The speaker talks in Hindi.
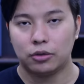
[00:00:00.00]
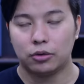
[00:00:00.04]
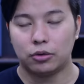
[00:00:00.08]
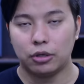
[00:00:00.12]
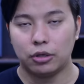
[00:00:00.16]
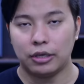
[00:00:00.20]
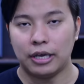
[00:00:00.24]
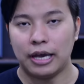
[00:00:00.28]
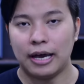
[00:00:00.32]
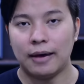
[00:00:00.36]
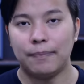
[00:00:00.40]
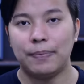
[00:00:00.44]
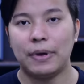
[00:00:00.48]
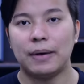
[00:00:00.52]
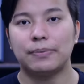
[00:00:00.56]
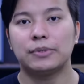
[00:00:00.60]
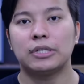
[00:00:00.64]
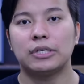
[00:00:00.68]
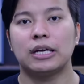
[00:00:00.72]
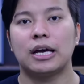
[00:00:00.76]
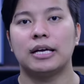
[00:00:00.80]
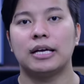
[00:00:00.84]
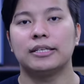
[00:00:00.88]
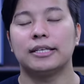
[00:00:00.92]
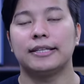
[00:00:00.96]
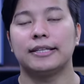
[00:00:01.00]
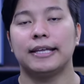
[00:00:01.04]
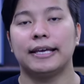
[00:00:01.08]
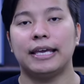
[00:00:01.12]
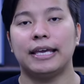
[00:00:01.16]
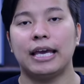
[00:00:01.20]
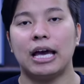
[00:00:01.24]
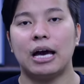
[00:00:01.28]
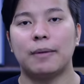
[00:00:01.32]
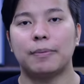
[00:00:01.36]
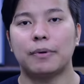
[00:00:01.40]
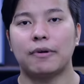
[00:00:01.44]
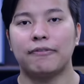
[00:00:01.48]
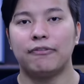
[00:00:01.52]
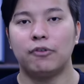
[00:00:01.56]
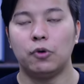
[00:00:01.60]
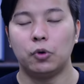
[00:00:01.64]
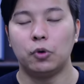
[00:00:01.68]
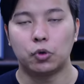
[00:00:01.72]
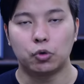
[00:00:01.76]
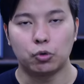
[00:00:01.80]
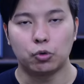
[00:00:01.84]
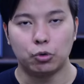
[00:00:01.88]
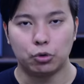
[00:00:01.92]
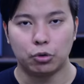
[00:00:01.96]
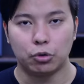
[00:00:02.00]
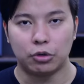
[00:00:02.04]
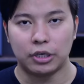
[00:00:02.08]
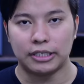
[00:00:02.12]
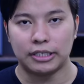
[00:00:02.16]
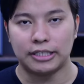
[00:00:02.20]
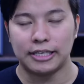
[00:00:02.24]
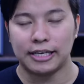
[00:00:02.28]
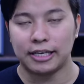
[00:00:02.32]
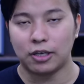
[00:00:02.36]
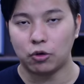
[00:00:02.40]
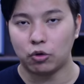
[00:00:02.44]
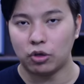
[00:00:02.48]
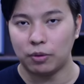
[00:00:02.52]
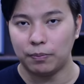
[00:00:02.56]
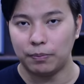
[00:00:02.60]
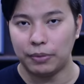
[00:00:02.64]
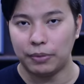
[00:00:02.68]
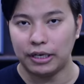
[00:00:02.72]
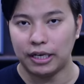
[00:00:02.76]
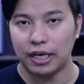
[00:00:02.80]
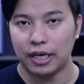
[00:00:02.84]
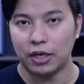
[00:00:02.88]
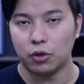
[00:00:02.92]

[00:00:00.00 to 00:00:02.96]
तो यहाँ पे आपसे कहा जाता है कि आपका फोन रूट होना चाहिए क्योंकि बिना